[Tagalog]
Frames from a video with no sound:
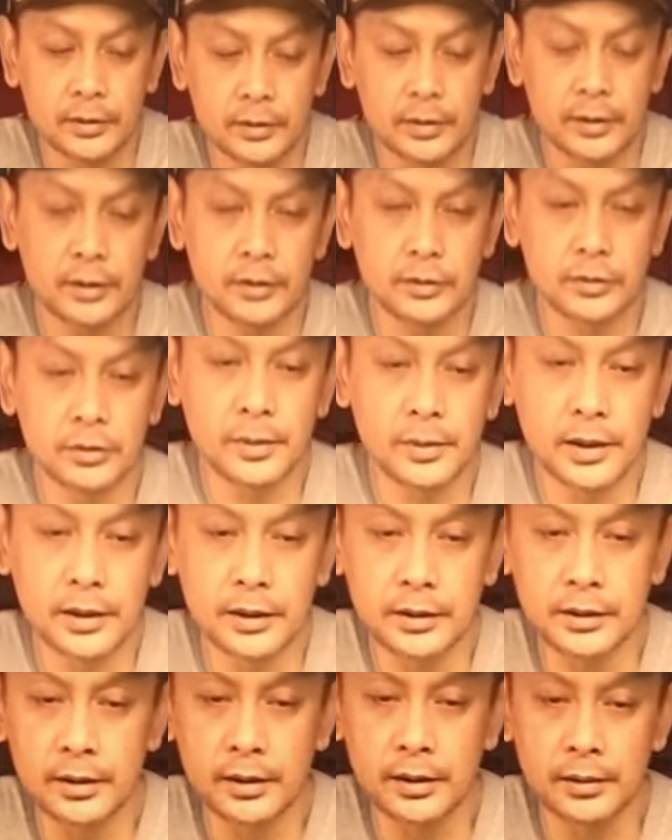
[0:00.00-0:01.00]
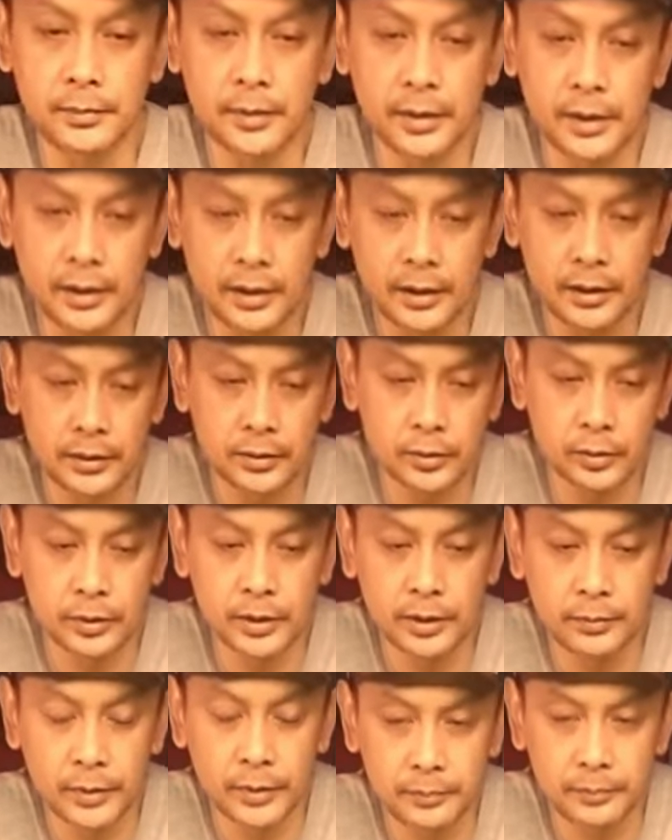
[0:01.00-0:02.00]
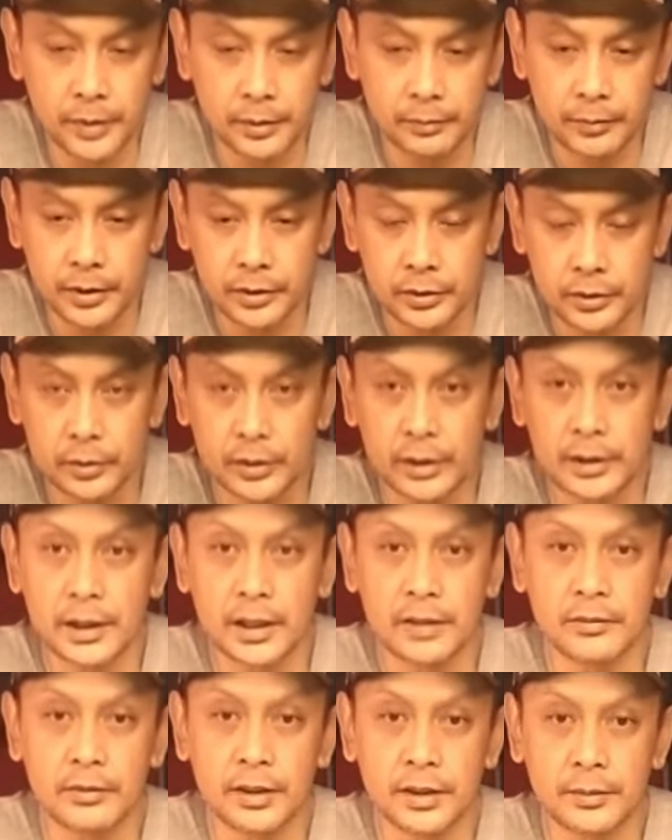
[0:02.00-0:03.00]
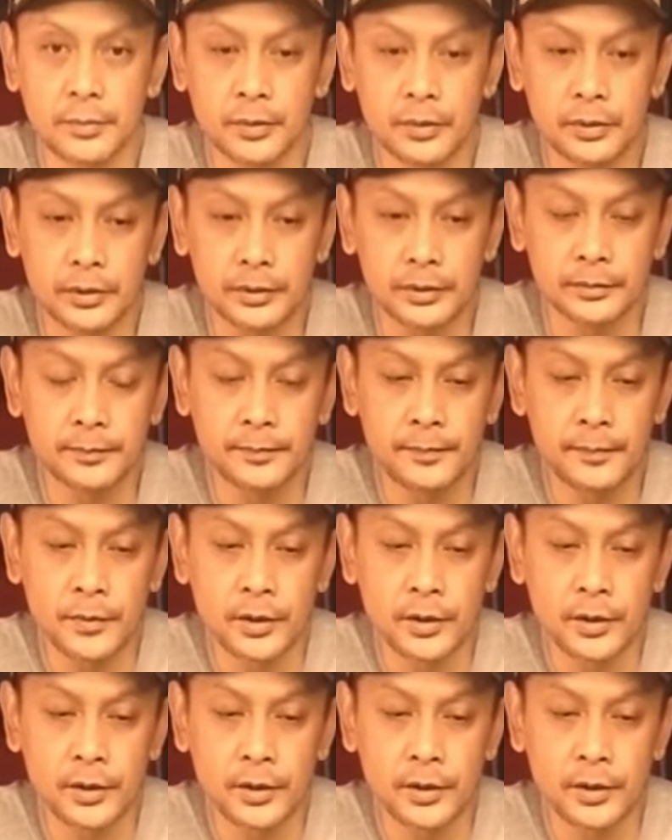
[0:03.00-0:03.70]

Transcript: ko na rin sumali sa mga tournament pag medyo nag-level up yung, ano,